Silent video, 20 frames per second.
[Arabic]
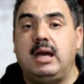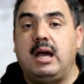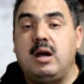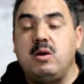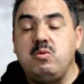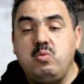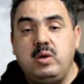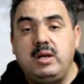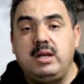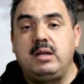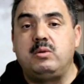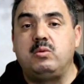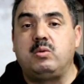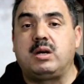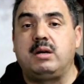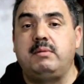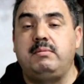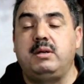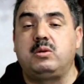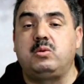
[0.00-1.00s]
اولا
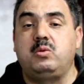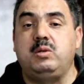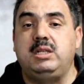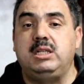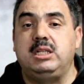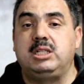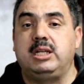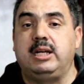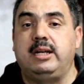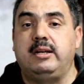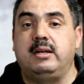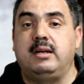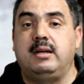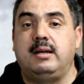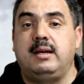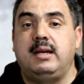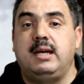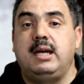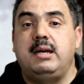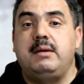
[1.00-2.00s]
وقبل كل شيء
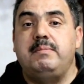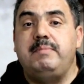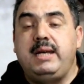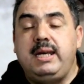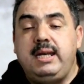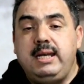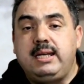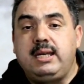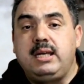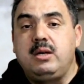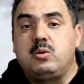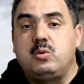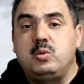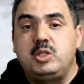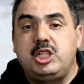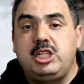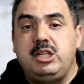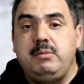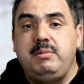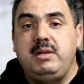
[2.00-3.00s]
ملي كيكون
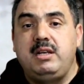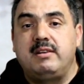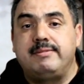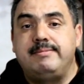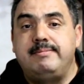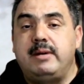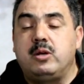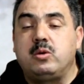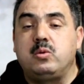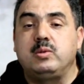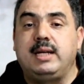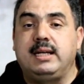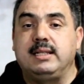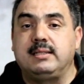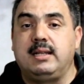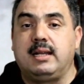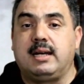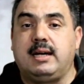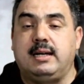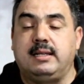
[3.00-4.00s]
شي ملف معروض
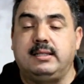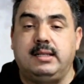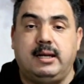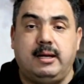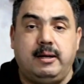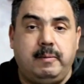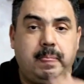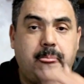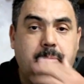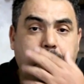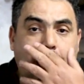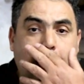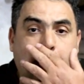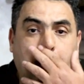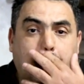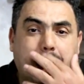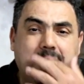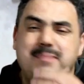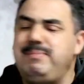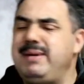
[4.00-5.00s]
عند القضاء
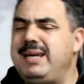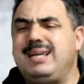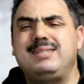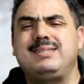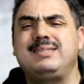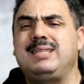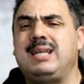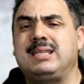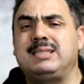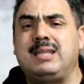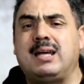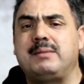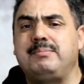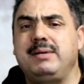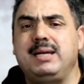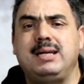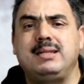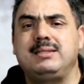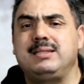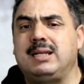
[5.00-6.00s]
بغض النظر
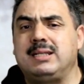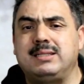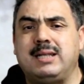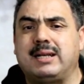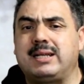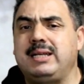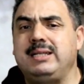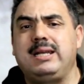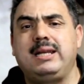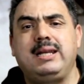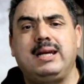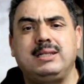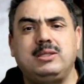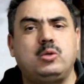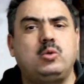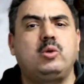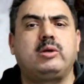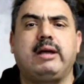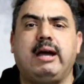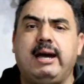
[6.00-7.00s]
بغض النظر كاين اللي غادي
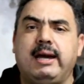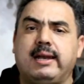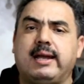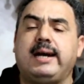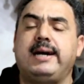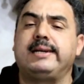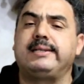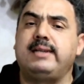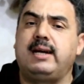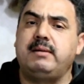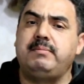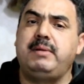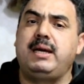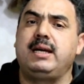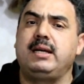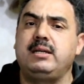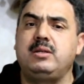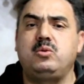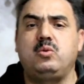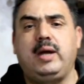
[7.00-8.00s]
يقول لك آه القضاء
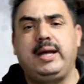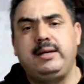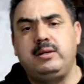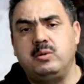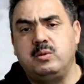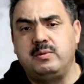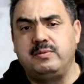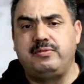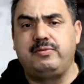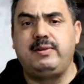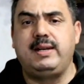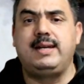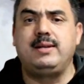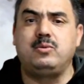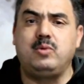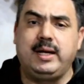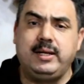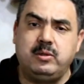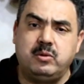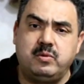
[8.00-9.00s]
باين وعينهم فلان
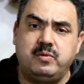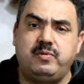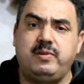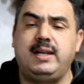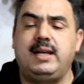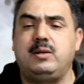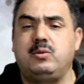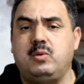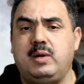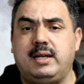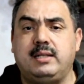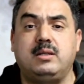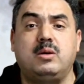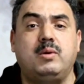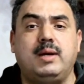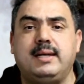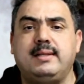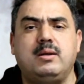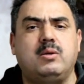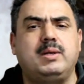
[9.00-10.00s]
وعينهم فلان وهذا
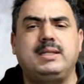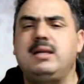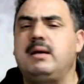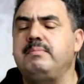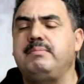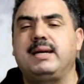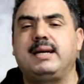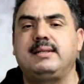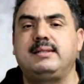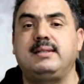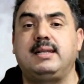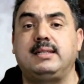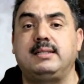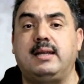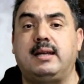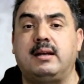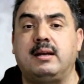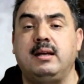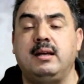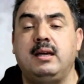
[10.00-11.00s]
وهذا وهذا بغض
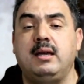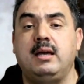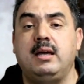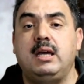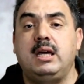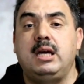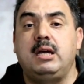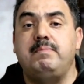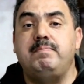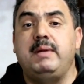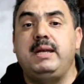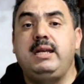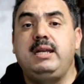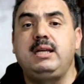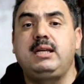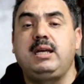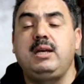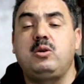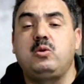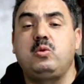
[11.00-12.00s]
النظر ملي
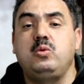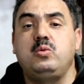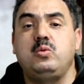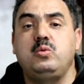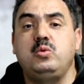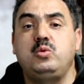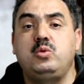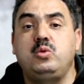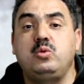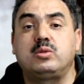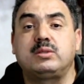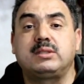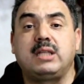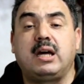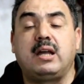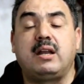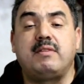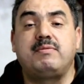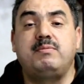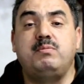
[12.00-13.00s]
كيكون وجود
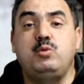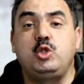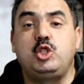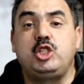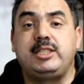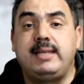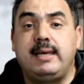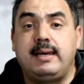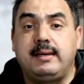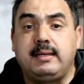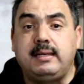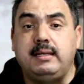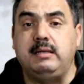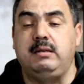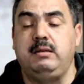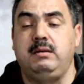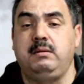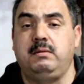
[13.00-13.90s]
طرف مشتكي